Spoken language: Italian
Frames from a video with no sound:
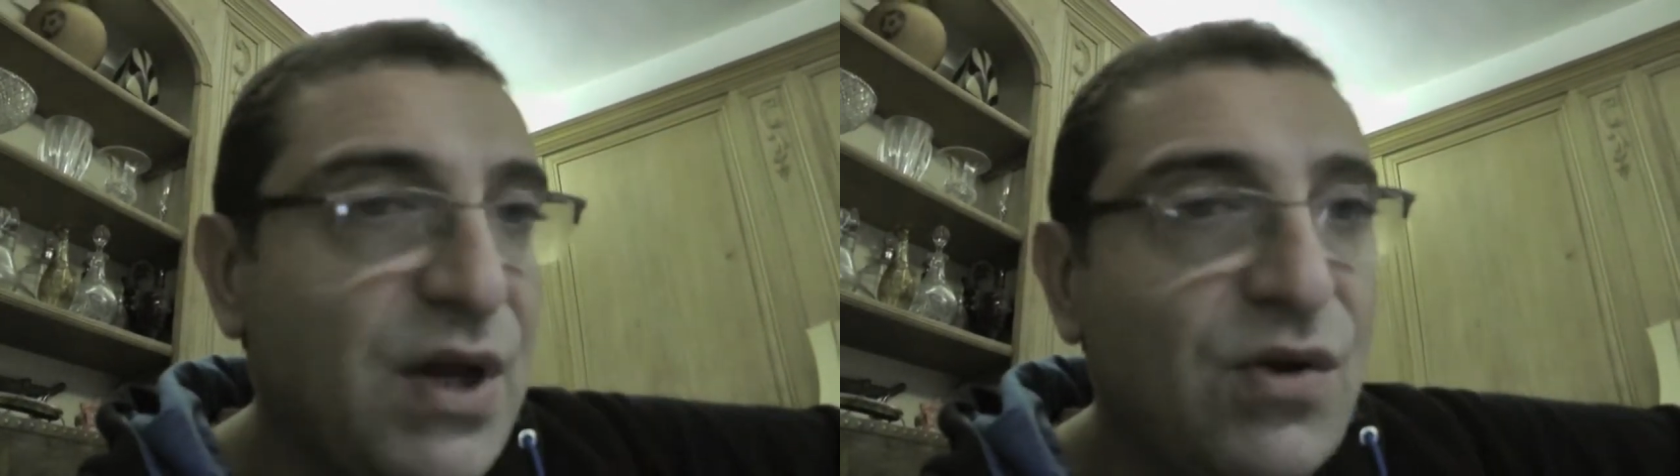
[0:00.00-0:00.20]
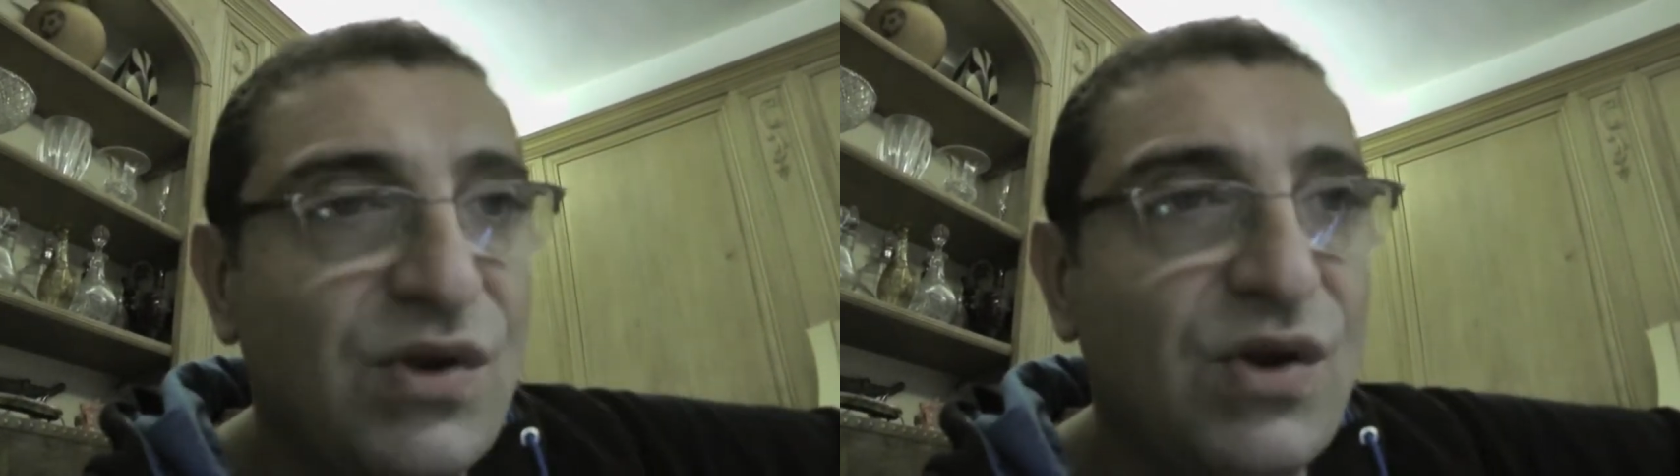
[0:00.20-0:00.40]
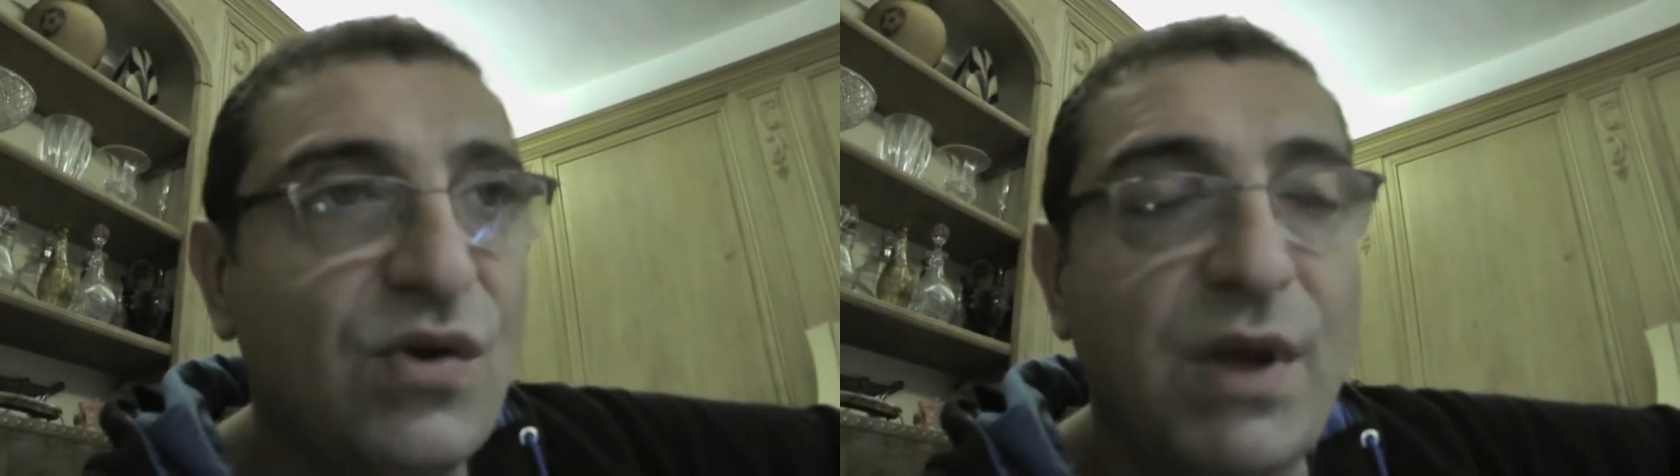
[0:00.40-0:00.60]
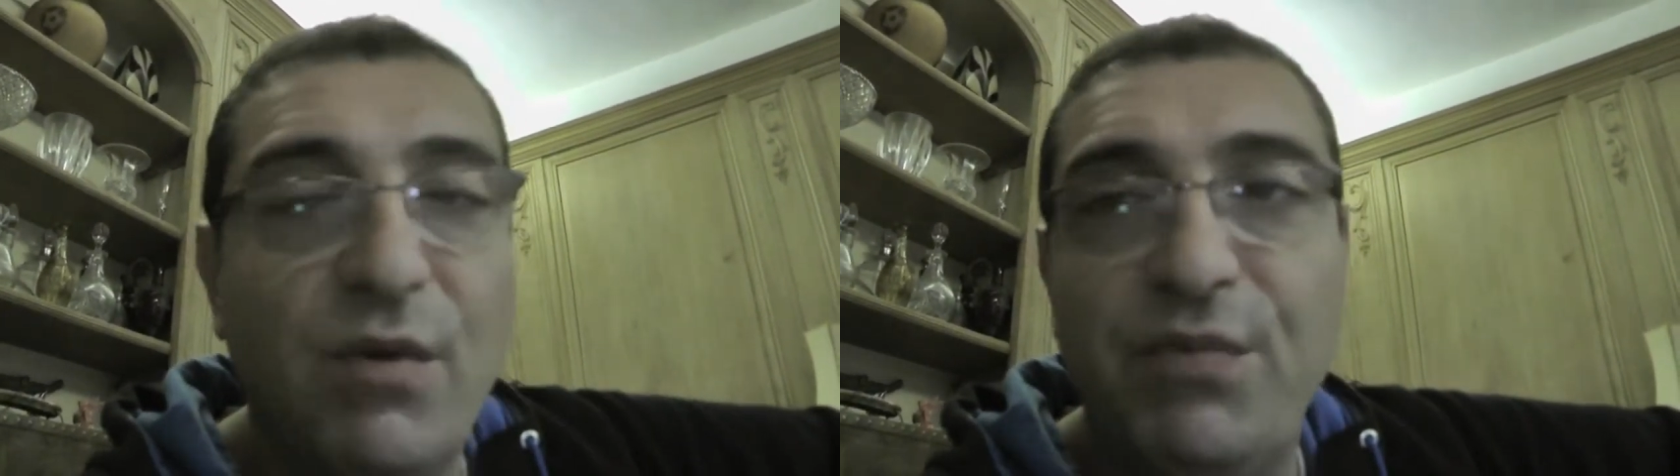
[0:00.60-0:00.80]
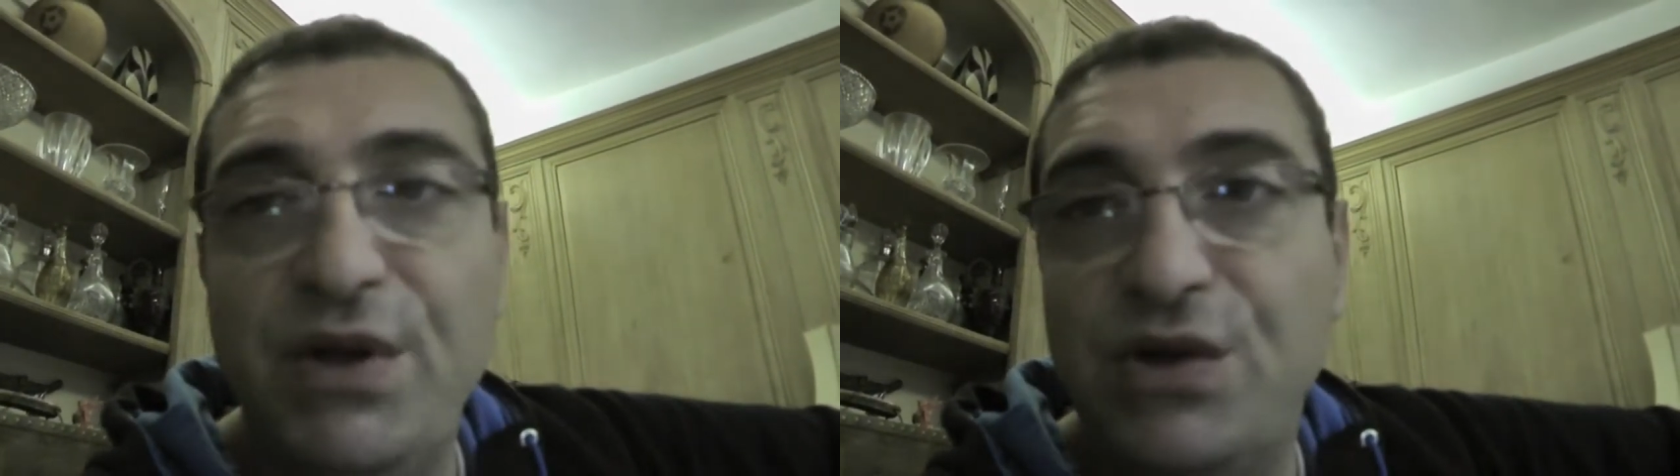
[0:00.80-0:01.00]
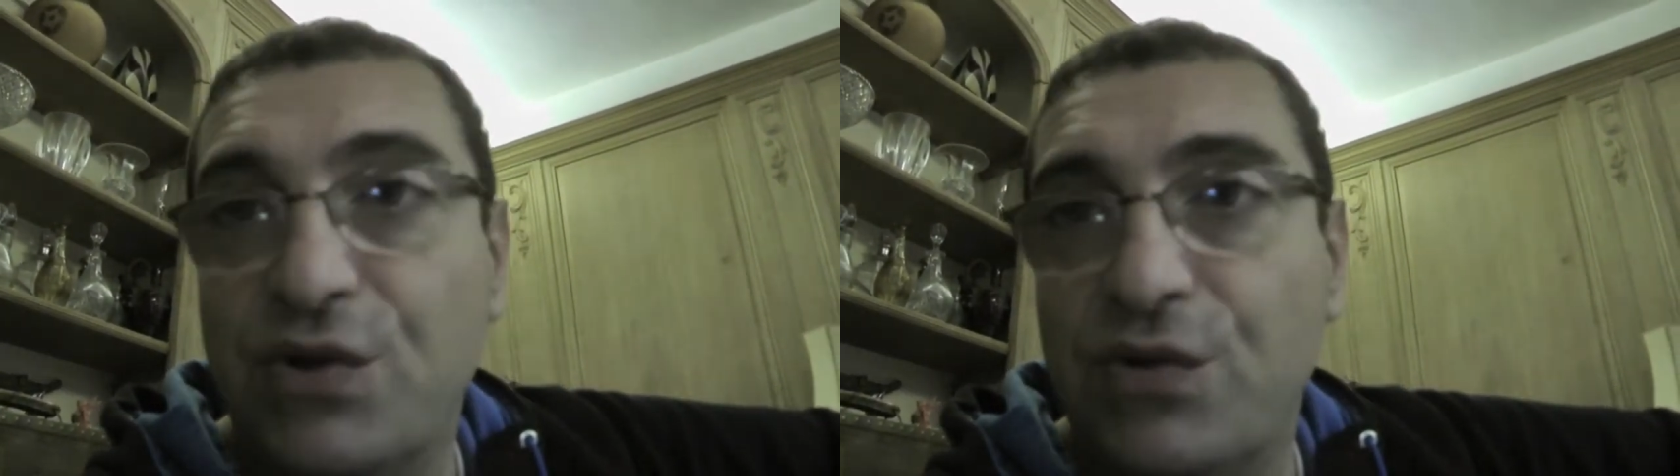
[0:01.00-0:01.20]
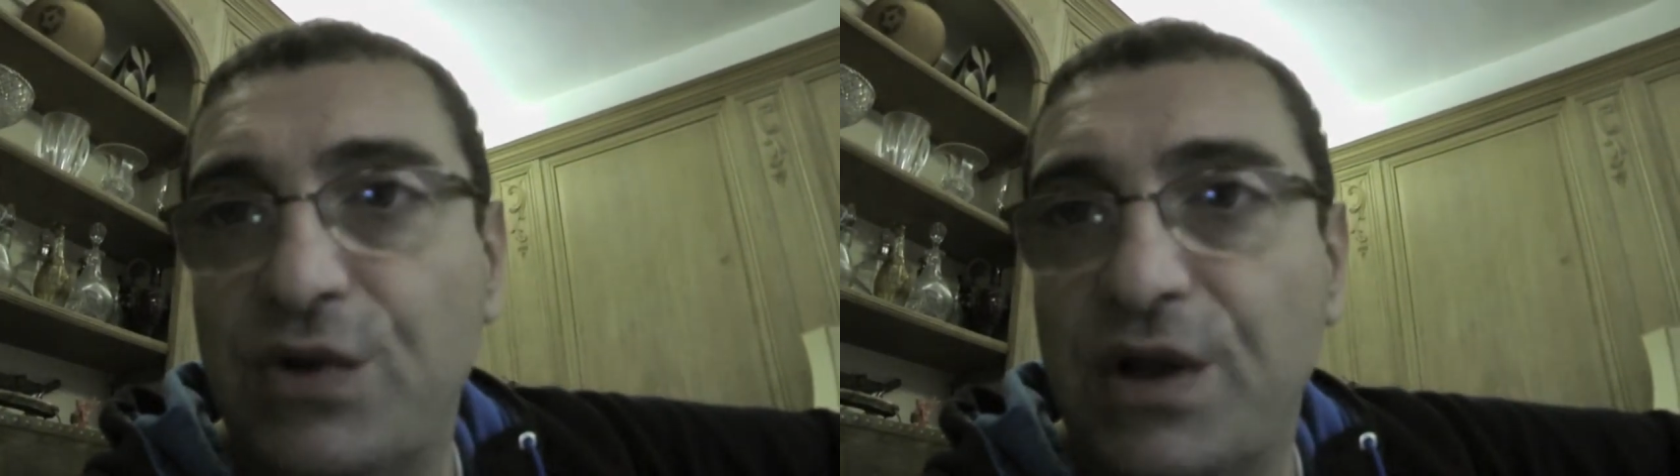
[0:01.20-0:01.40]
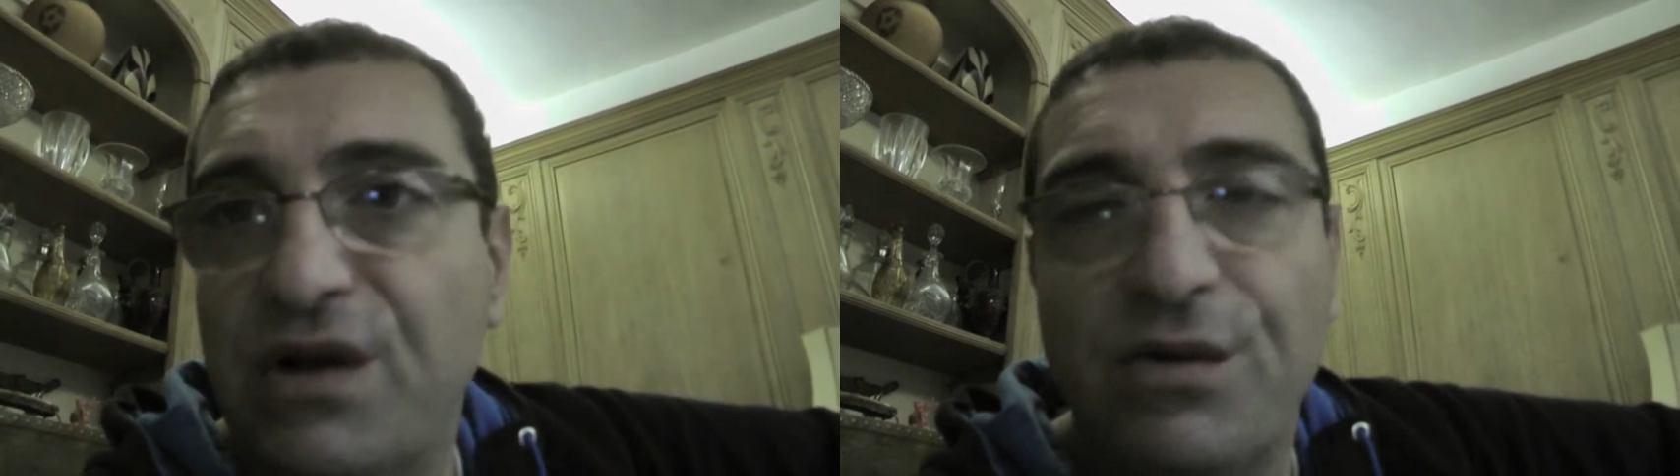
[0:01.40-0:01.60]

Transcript: però siccome è un piccione